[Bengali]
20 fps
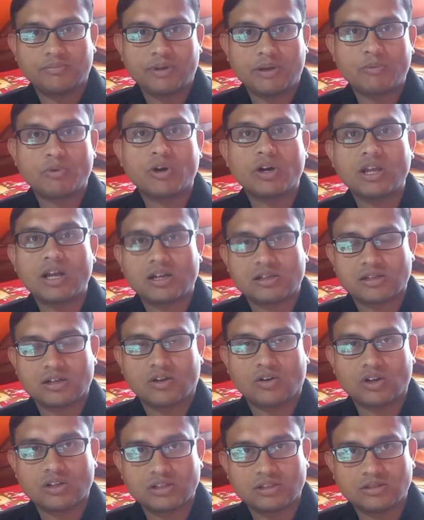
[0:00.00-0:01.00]
ফেব্রুয়ারি আশা
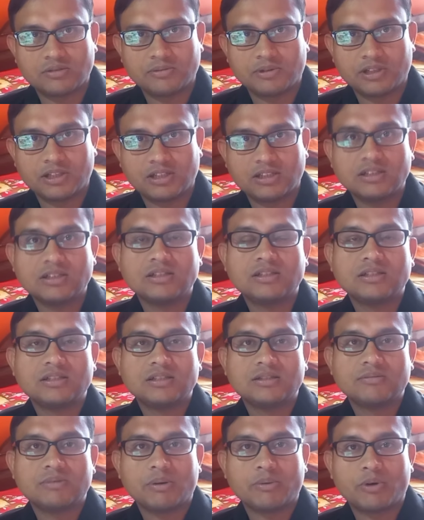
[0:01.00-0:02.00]
করা যেতে পারে
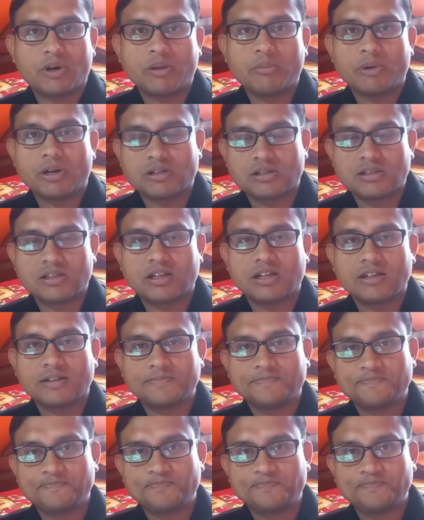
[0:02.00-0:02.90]
ফেব্রুয়ারি মার্চ থেকে